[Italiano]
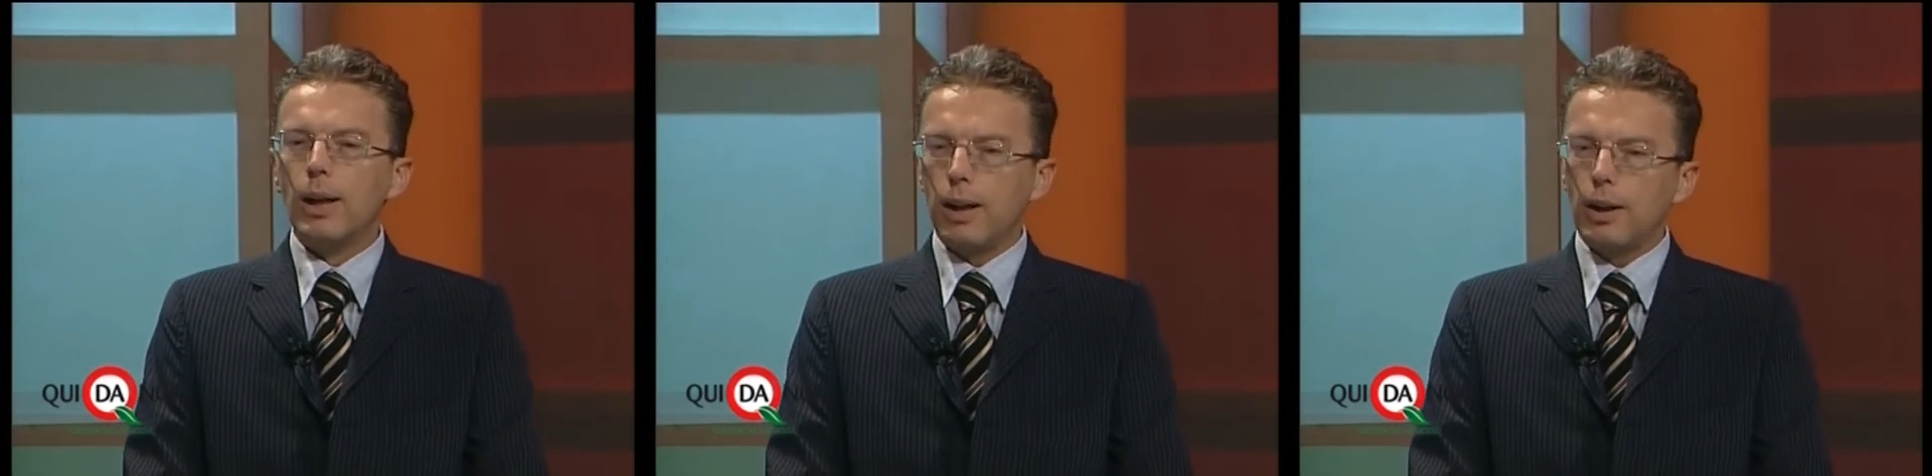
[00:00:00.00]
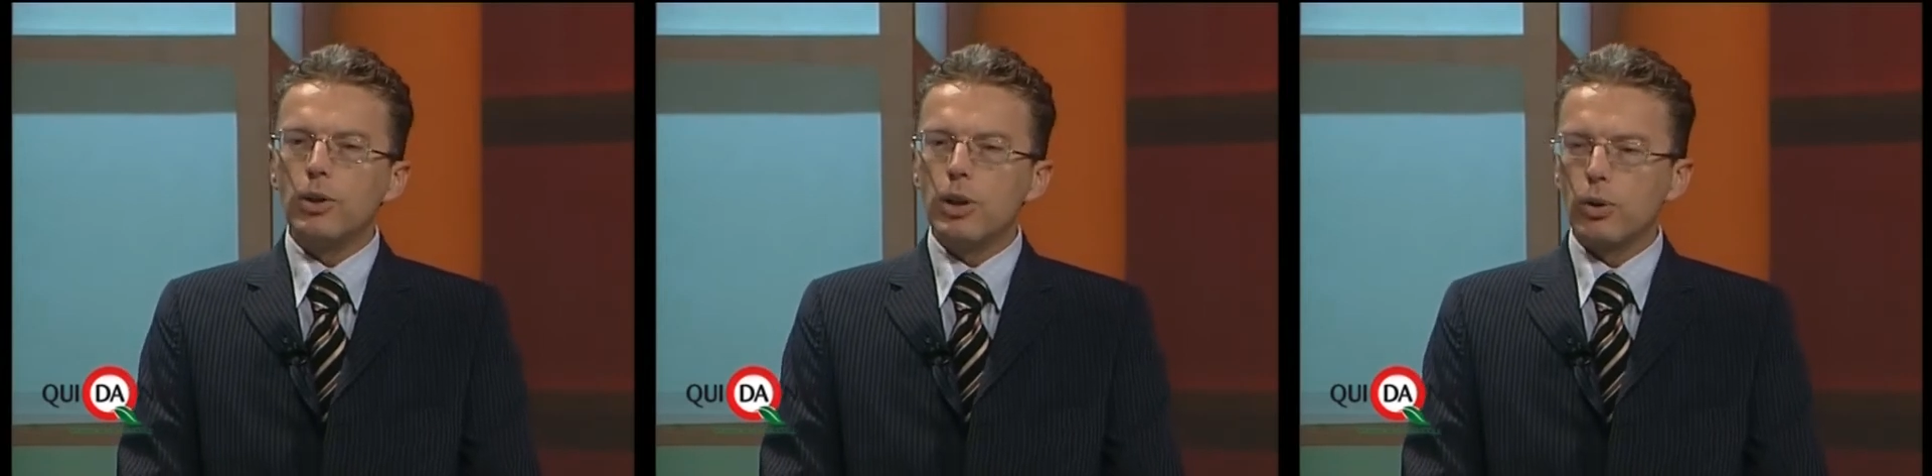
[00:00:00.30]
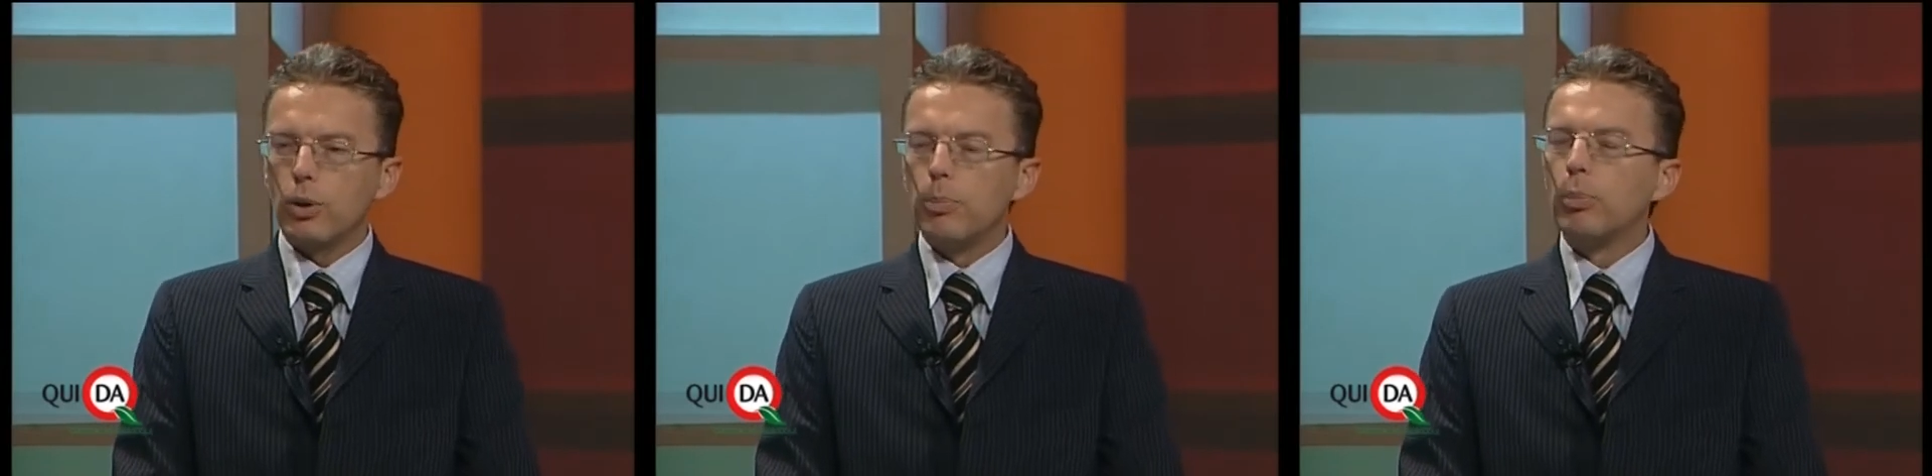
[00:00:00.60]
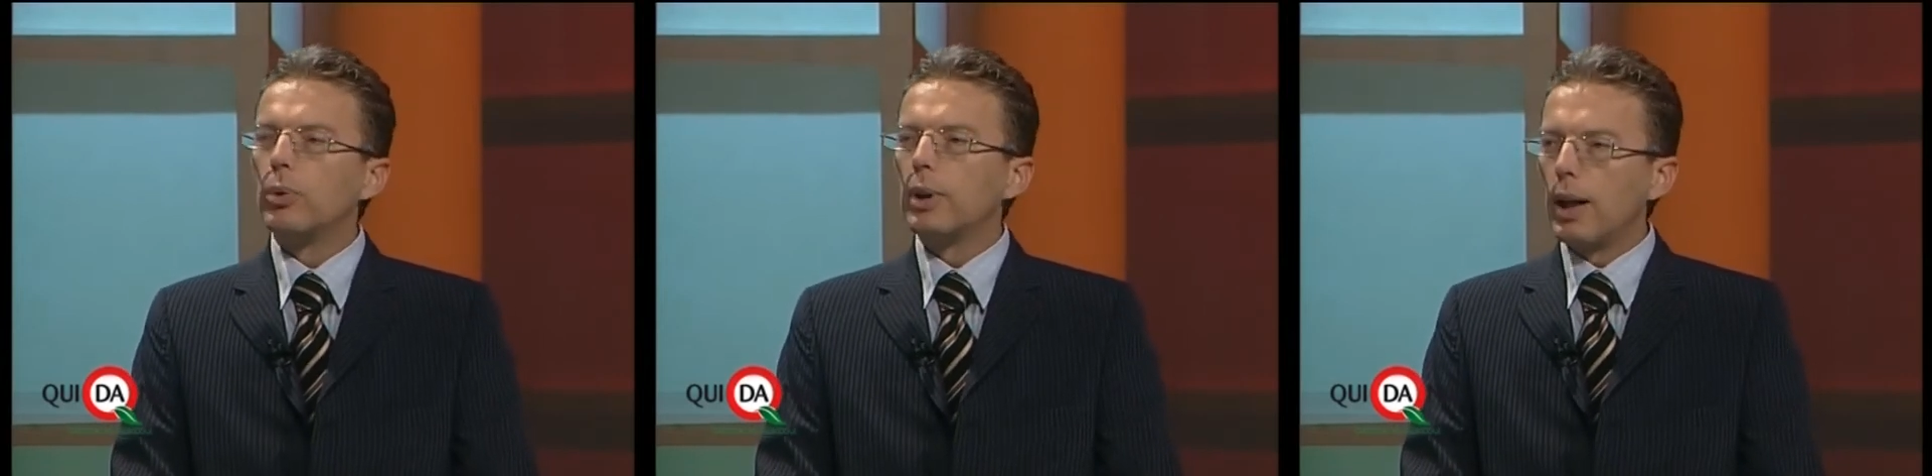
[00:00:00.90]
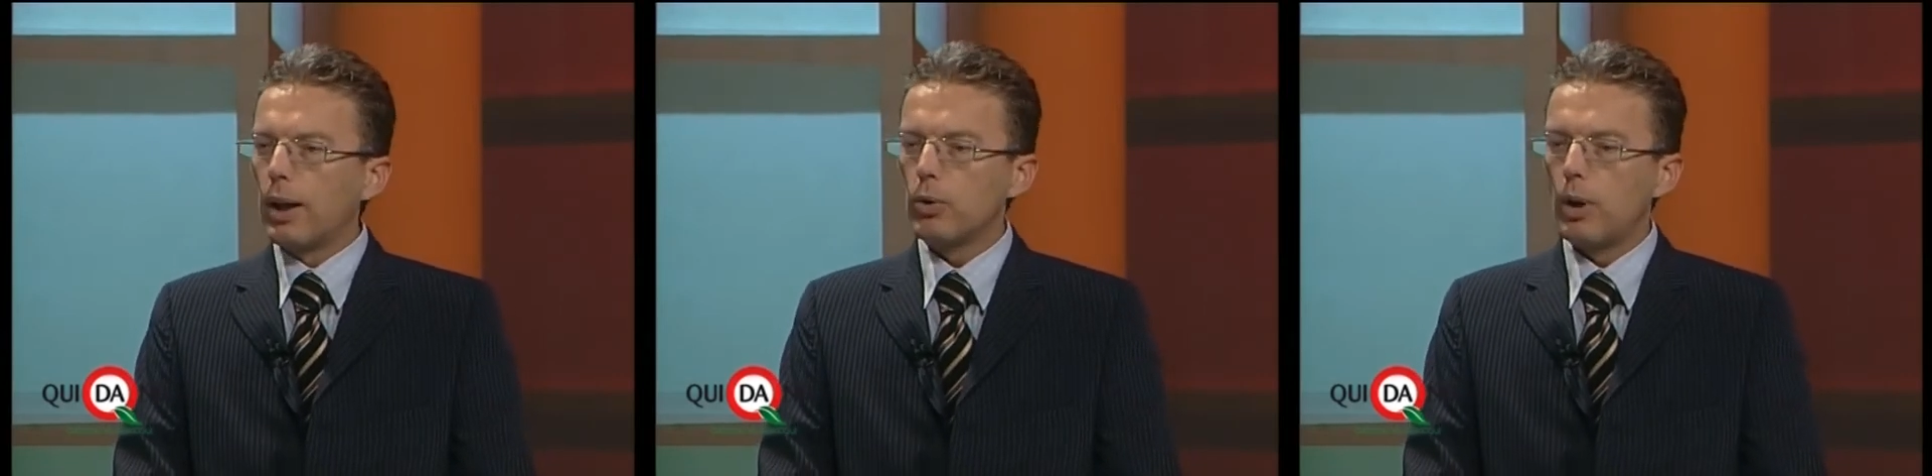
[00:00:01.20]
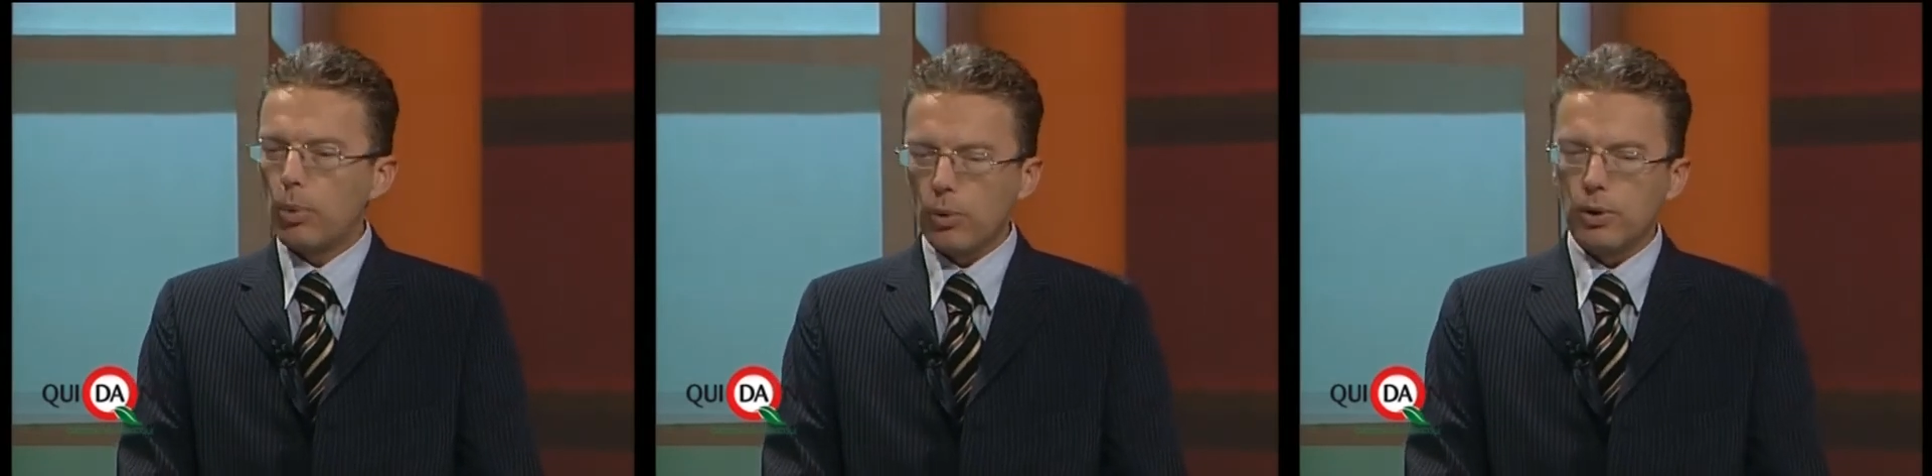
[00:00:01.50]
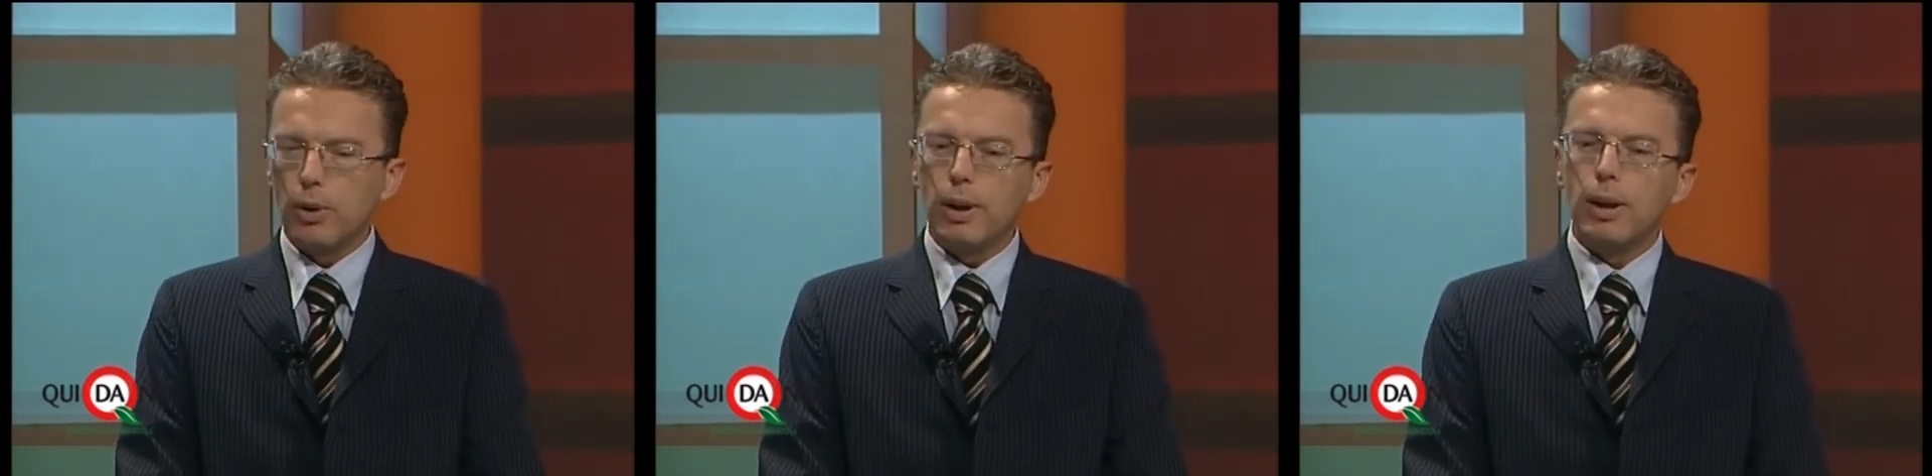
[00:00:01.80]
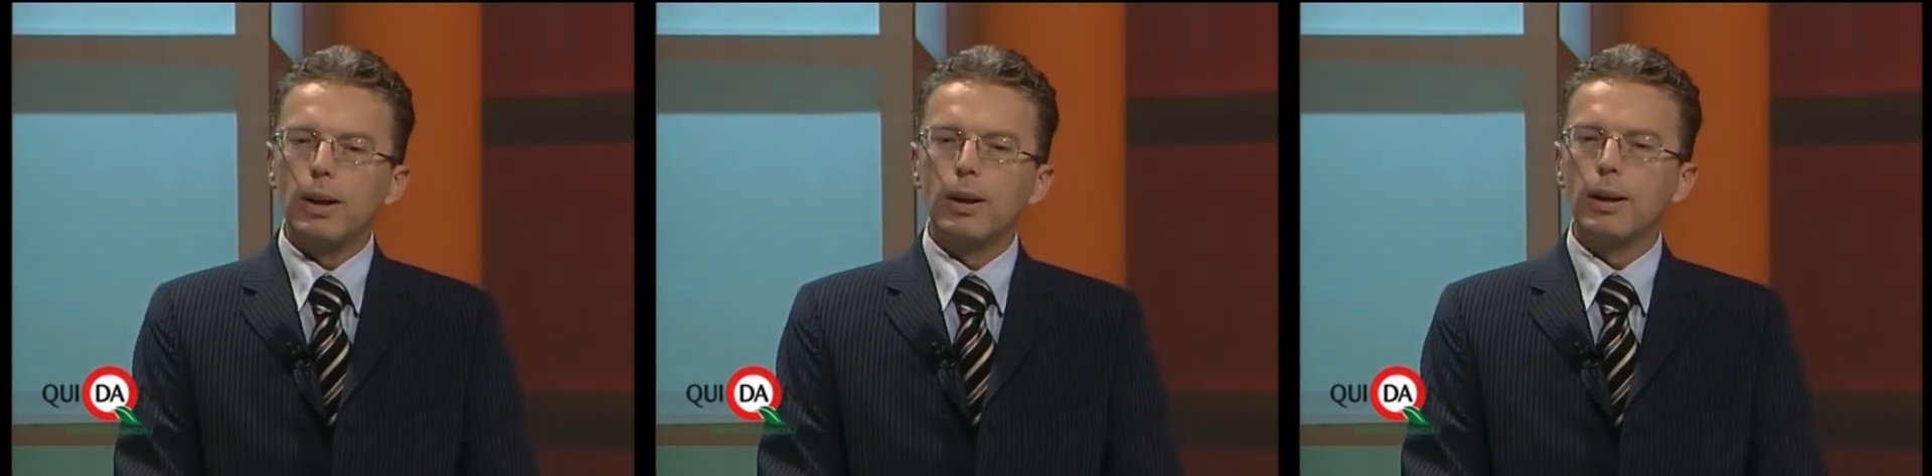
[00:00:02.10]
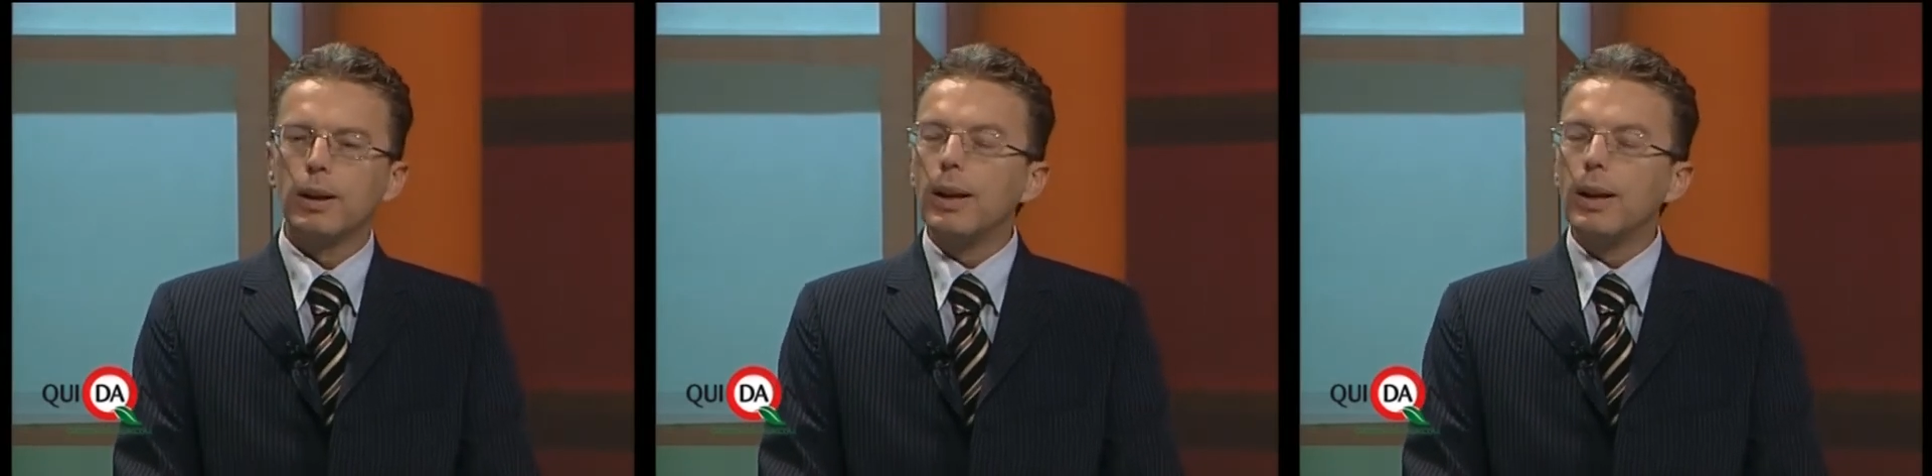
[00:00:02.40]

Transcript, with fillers: chi ha deciso di puntare puntare sulla produzione del,